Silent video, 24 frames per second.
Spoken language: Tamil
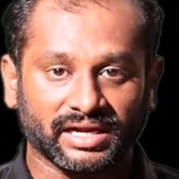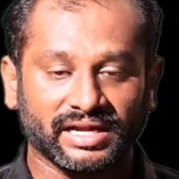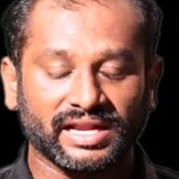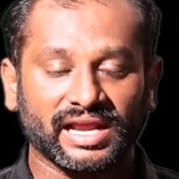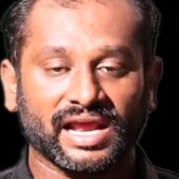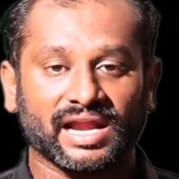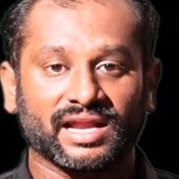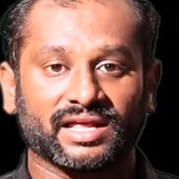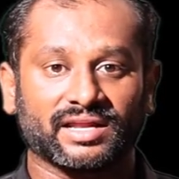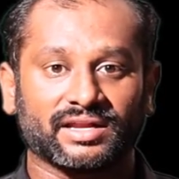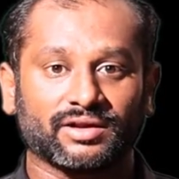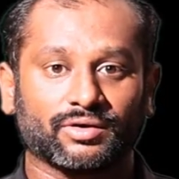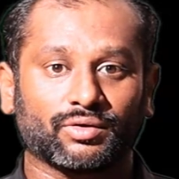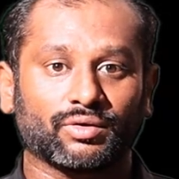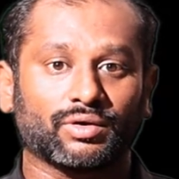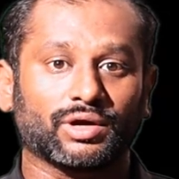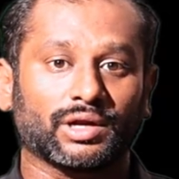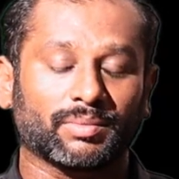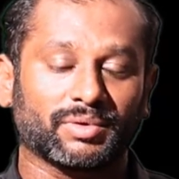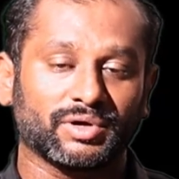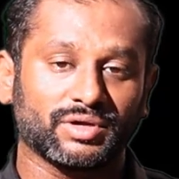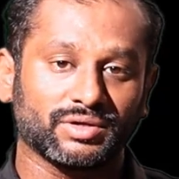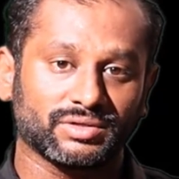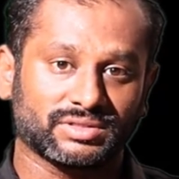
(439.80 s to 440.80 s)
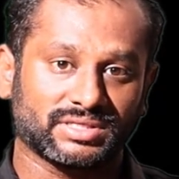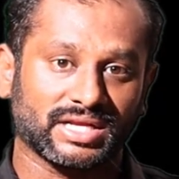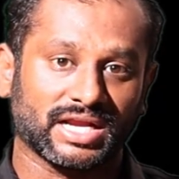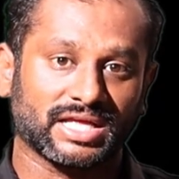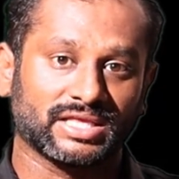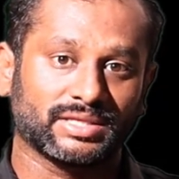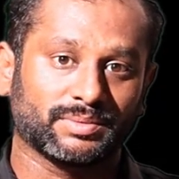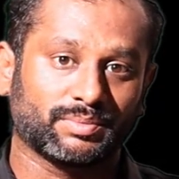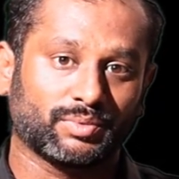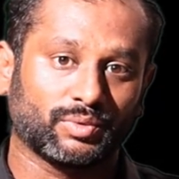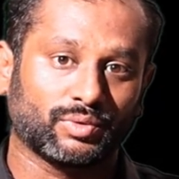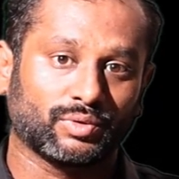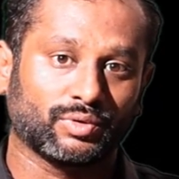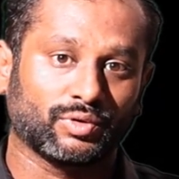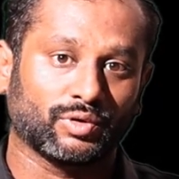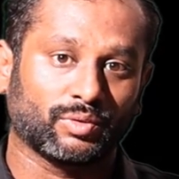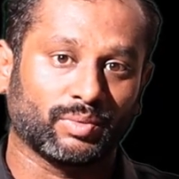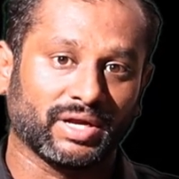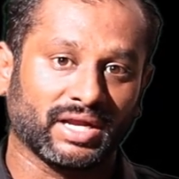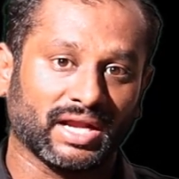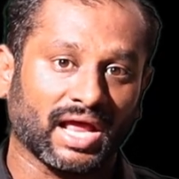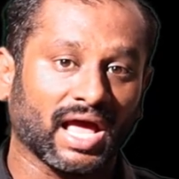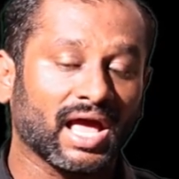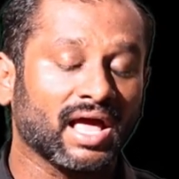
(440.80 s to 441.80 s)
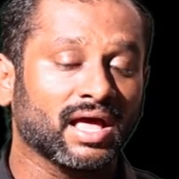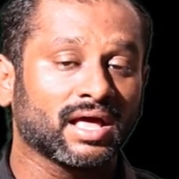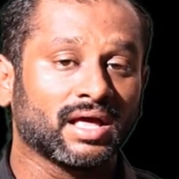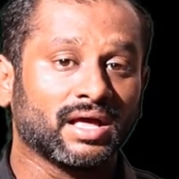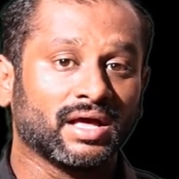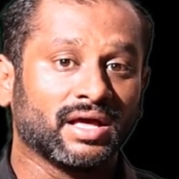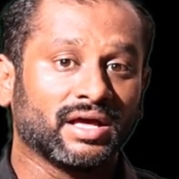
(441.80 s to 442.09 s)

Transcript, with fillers: இந்தியாவில் இருக்கோம் நம்ம நியூசிலாந்து போகணும் அப்படின்னா